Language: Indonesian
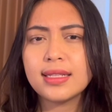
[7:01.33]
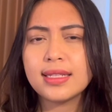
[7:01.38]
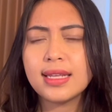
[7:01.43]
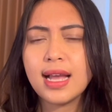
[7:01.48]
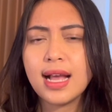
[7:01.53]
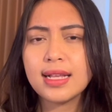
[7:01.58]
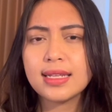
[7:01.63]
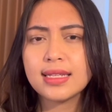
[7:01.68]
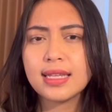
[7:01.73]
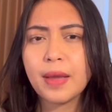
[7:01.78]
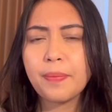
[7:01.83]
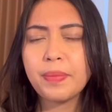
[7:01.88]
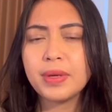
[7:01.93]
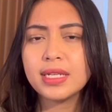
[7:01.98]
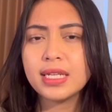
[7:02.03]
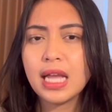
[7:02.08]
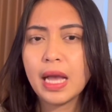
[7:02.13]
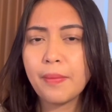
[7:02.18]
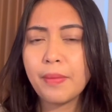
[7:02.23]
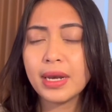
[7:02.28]
jasa
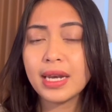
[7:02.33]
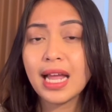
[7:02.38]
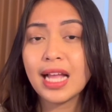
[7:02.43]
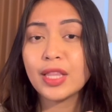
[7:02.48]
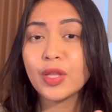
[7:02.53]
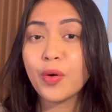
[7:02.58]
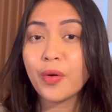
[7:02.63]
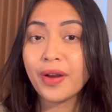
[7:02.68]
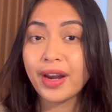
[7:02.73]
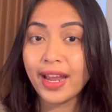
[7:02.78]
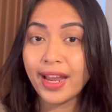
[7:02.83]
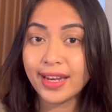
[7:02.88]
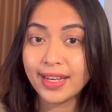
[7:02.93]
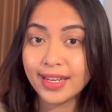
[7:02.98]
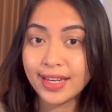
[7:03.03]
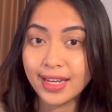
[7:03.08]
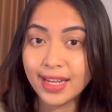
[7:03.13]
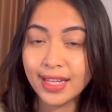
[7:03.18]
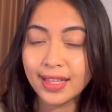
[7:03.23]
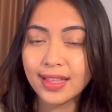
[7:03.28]
pinjaman atau
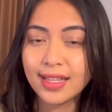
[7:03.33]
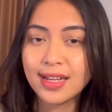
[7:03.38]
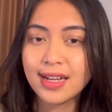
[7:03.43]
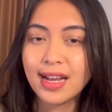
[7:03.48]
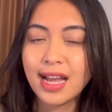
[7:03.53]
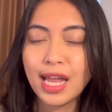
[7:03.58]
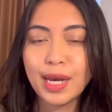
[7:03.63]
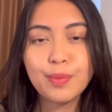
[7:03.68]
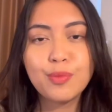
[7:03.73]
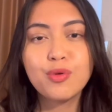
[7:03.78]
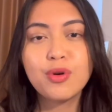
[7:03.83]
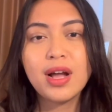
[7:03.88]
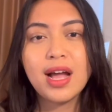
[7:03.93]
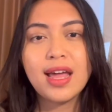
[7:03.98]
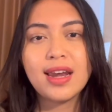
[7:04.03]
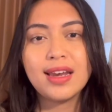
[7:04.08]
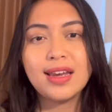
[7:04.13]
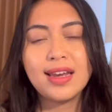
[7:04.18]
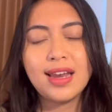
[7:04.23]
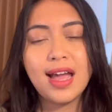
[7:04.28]
kredit dengan
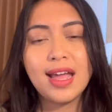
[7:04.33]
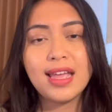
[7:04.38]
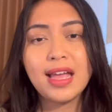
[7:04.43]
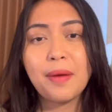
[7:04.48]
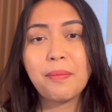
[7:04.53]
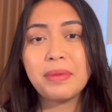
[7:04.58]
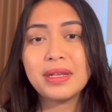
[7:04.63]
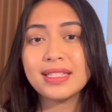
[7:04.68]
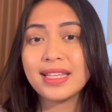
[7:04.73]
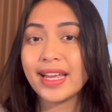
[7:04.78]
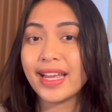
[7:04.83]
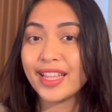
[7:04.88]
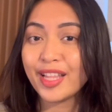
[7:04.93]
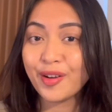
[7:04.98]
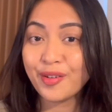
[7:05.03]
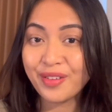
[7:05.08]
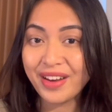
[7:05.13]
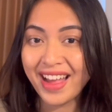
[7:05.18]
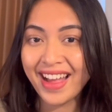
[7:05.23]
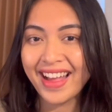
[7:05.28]
bunga rendah yang bisa
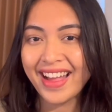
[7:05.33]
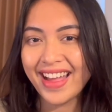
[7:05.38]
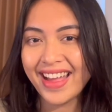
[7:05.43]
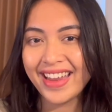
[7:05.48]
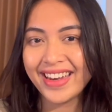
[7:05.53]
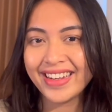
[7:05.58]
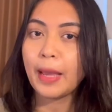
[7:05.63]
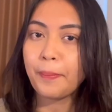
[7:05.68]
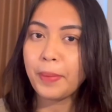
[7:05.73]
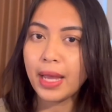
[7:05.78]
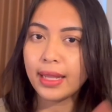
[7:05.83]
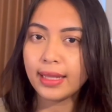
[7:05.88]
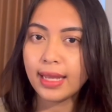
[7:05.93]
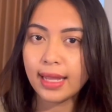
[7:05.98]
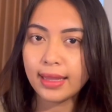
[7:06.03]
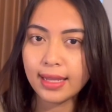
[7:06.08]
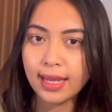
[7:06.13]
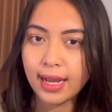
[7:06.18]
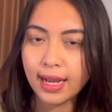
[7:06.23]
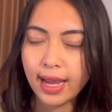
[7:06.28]
kita gunakan. Tapi
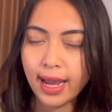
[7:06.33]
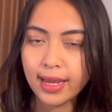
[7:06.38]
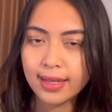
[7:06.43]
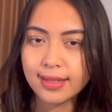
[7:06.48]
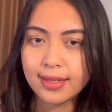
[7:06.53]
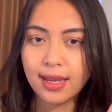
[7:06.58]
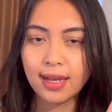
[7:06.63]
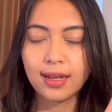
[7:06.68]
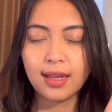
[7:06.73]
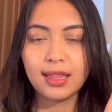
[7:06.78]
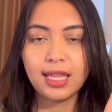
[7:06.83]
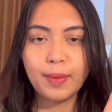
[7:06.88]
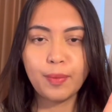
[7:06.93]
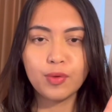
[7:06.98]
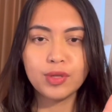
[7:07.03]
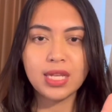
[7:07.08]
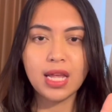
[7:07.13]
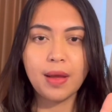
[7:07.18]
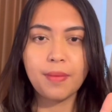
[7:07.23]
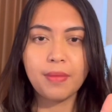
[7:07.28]
hati-hati ya guys, jangan
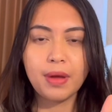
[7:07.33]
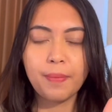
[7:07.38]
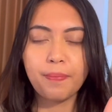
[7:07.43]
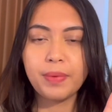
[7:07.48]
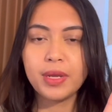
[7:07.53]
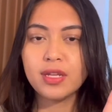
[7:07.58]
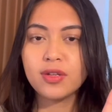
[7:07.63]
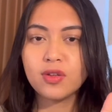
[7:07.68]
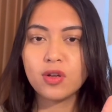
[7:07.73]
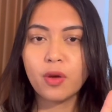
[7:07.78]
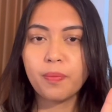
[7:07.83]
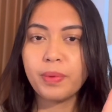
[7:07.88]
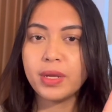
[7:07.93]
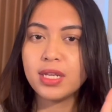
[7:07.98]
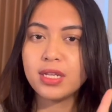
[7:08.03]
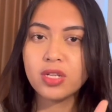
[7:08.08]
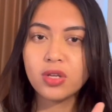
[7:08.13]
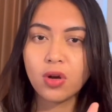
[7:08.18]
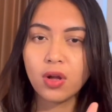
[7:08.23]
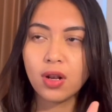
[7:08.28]
ketipu sama
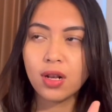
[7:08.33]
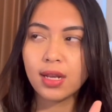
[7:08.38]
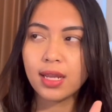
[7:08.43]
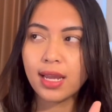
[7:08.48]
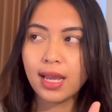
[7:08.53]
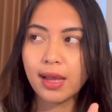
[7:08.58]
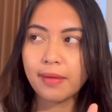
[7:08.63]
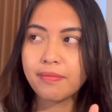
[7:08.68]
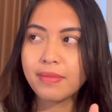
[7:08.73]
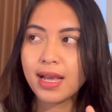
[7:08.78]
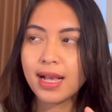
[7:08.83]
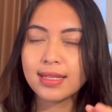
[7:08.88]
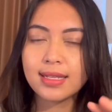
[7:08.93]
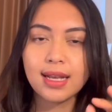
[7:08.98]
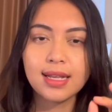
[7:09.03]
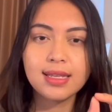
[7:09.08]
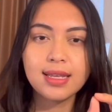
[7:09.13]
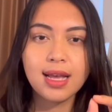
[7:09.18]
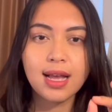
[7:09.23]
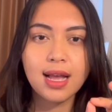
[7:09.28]
pinjol-pinjol yang
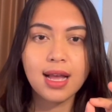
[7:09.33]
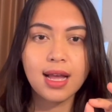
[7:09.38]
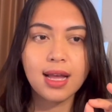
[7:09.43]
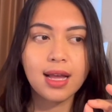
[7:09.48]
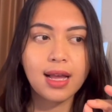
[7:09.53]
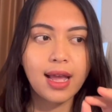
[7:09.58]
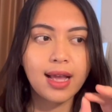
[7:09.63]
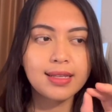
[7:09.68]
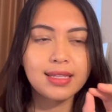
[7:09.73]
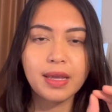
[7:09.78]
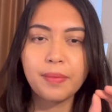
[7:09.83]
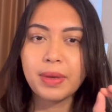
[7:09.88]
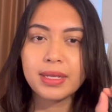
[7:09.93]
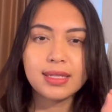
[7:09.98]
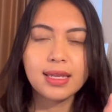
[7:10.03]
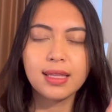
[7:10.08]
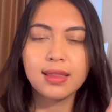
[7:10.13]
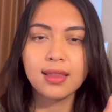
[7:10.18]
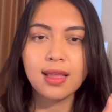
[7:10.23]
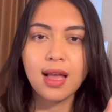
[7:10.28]
biasanya
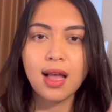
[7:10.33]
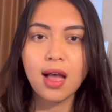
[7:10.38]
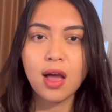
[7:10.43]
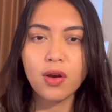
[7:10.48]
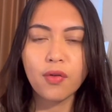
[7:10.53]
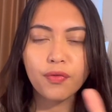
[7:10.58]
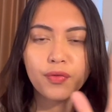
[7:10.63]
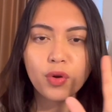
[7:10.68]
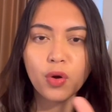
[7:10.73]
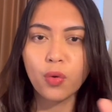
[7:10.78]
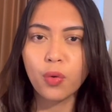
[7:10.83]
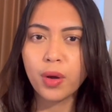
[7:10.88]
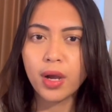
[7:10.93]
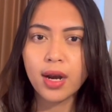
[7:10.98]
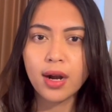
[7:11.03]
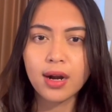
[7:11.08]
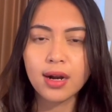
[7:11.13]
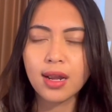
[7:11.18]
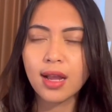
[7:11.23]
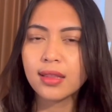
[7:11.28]
nge-SMS kita out of
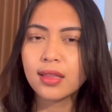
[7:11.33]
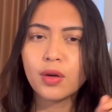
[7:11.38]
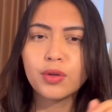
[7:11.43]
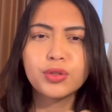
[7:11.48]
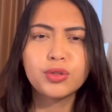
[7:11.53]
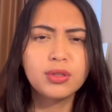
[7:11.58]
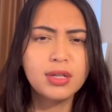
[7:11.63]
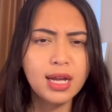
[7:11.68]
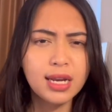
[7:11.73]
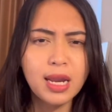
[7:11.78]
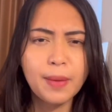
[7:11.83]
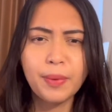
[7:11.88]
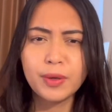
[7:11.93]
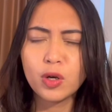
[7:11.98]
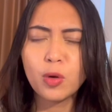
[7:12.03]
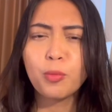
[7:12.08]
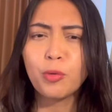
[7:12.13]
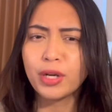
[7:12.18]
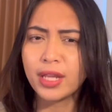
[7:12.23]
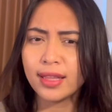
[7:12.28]
nowhere, nggak tahu juga dapat
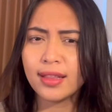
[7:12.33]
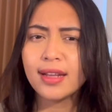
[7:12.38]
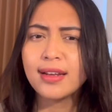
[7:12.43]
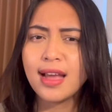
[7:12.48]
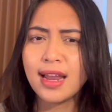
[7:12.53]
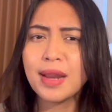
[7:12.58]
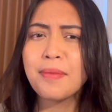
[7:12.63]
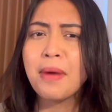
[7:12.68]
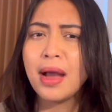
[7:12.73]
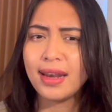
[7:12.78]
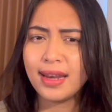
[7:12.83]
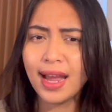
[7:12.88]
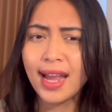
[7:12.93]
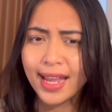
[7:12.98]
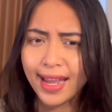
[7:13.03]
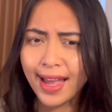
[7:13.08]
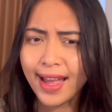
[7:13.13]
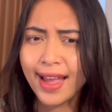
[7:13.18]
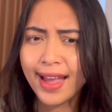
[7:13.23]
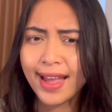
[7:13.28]
nomor kita dari mana ya.